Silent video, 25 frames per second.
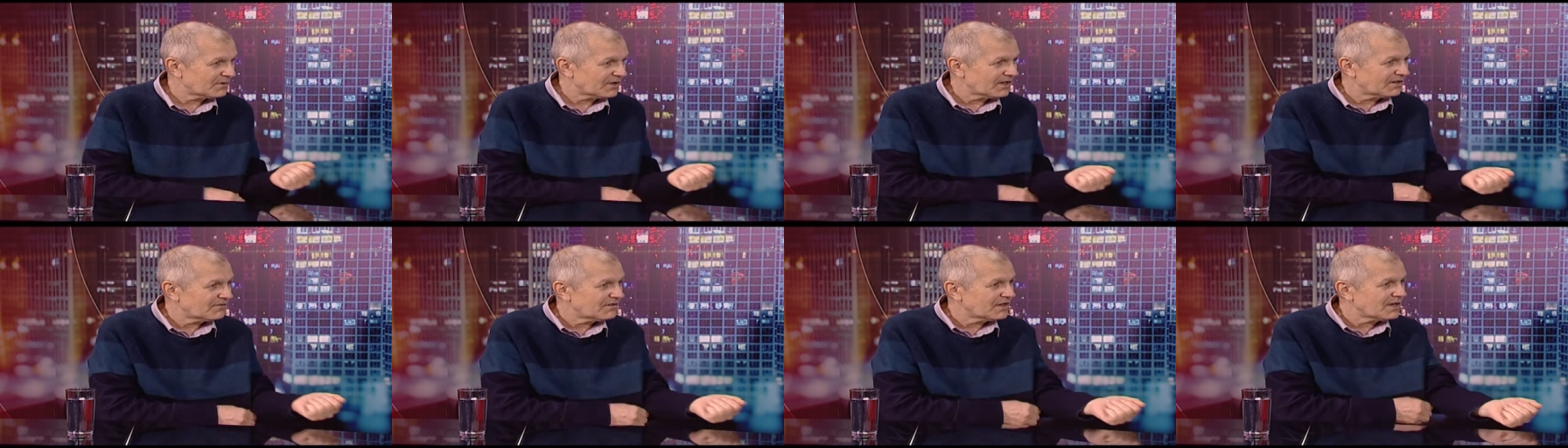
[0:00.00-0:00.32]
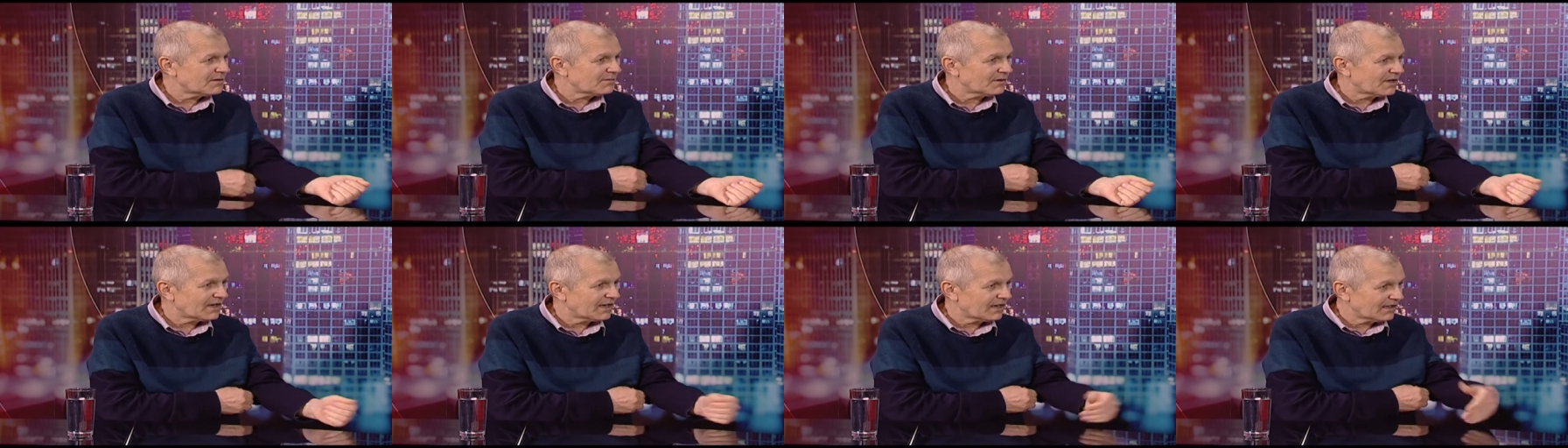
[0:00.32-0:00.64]

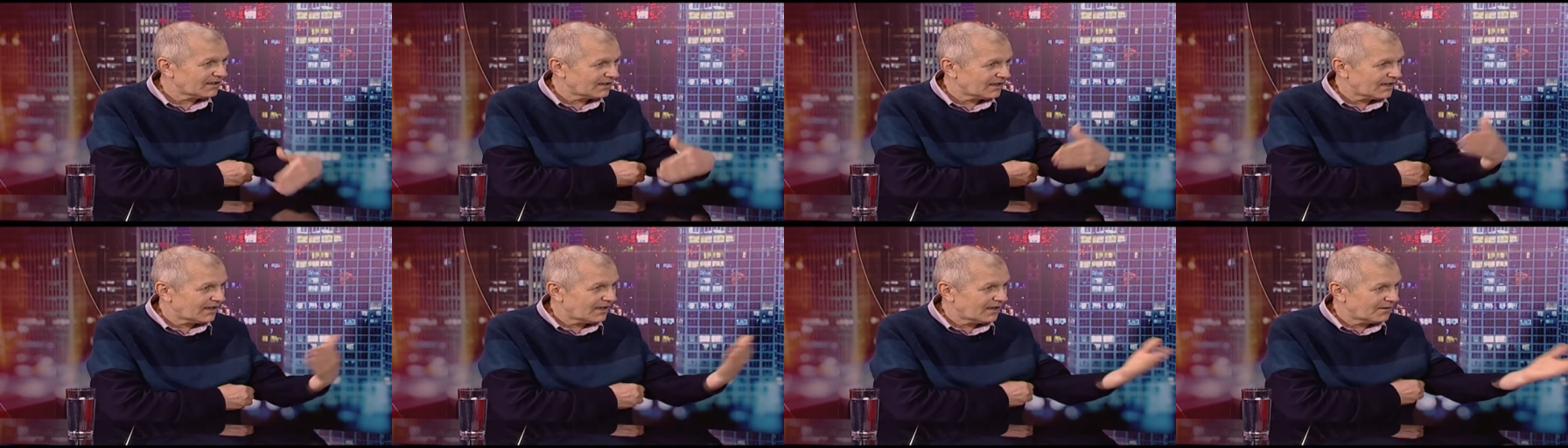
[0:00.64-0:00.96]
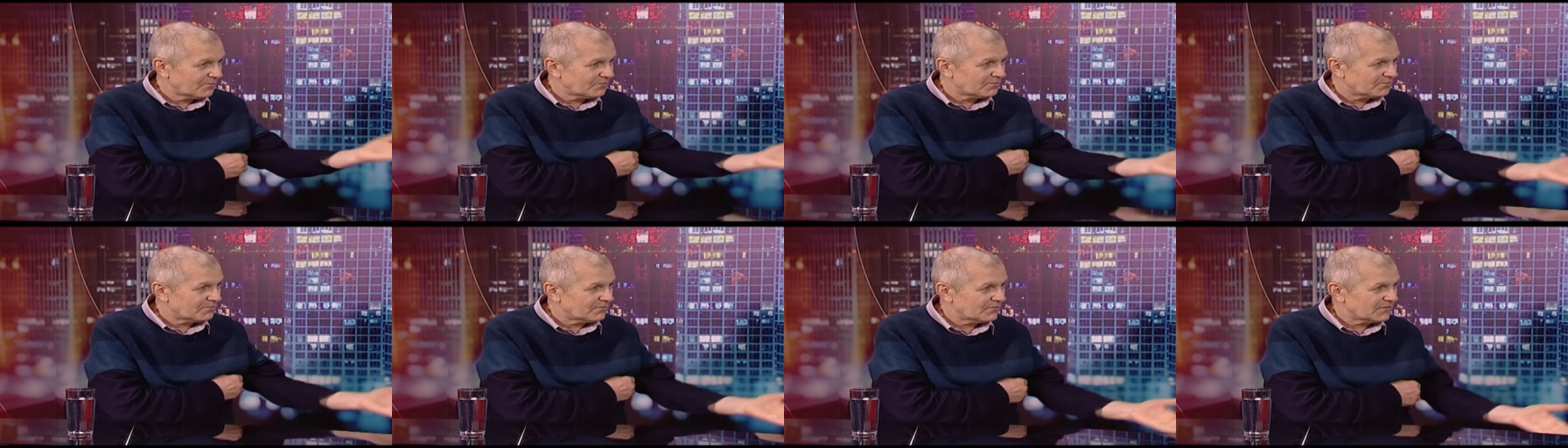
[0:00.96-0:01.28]
поговорим, о, а, о
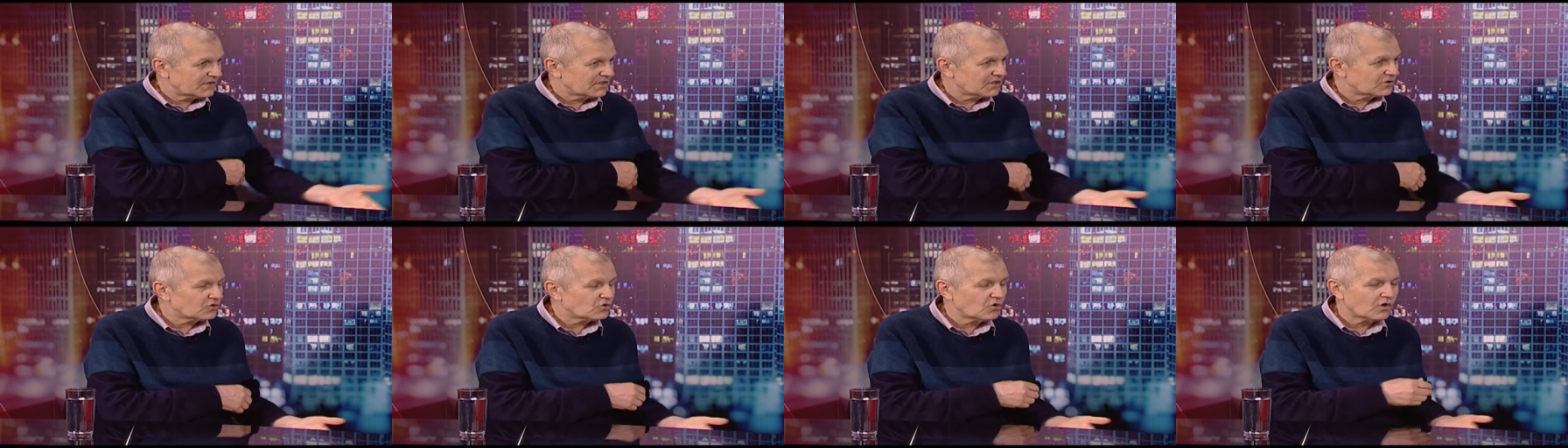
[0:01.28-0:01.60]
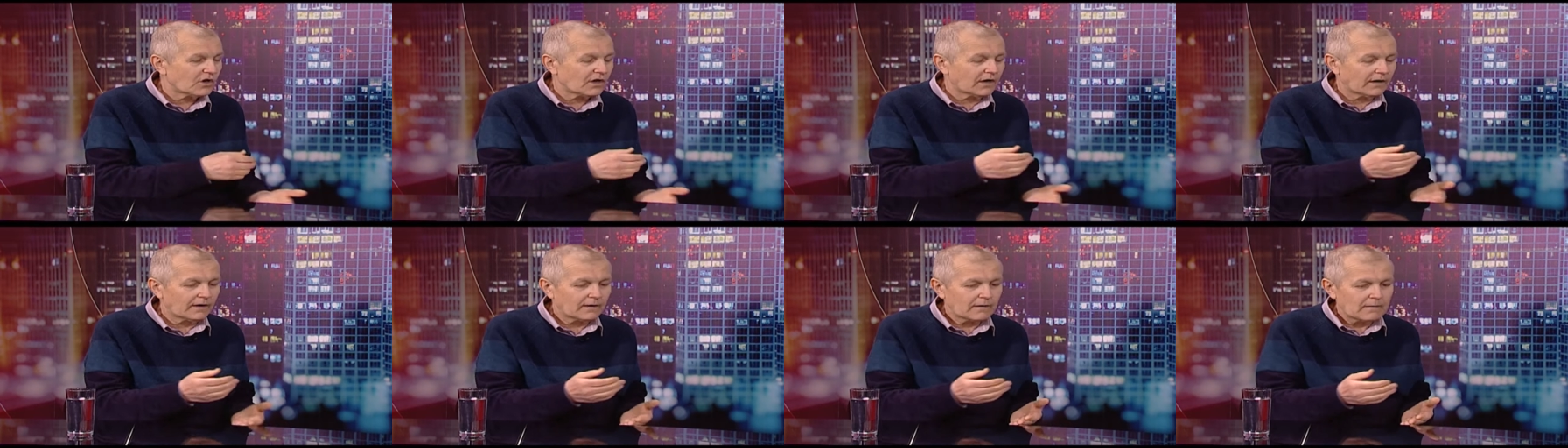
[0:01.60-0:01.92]
а
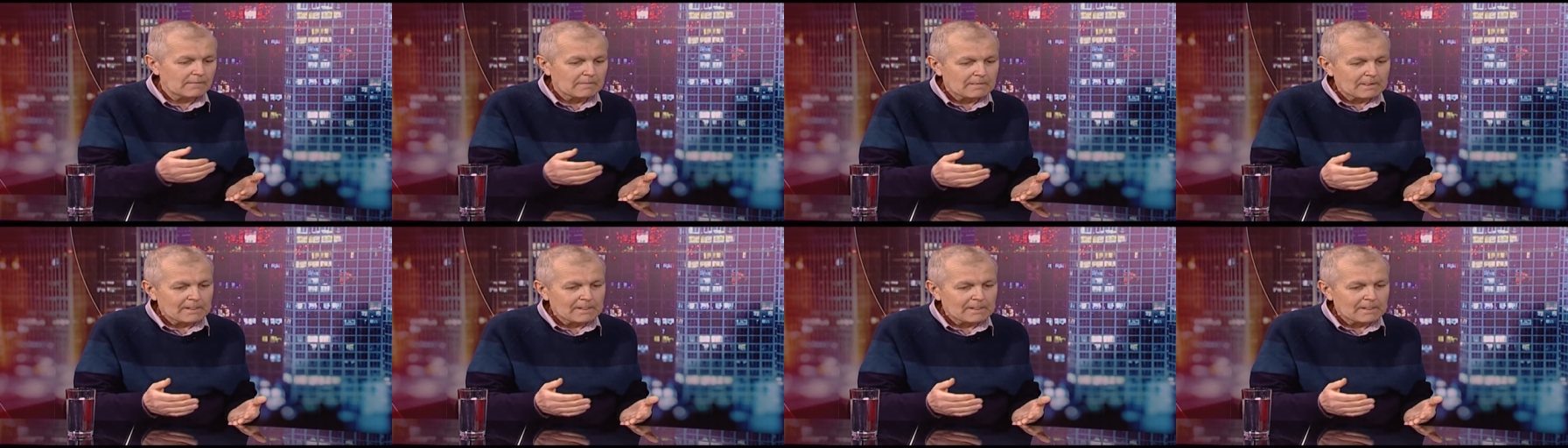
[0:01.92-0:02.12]
итогах.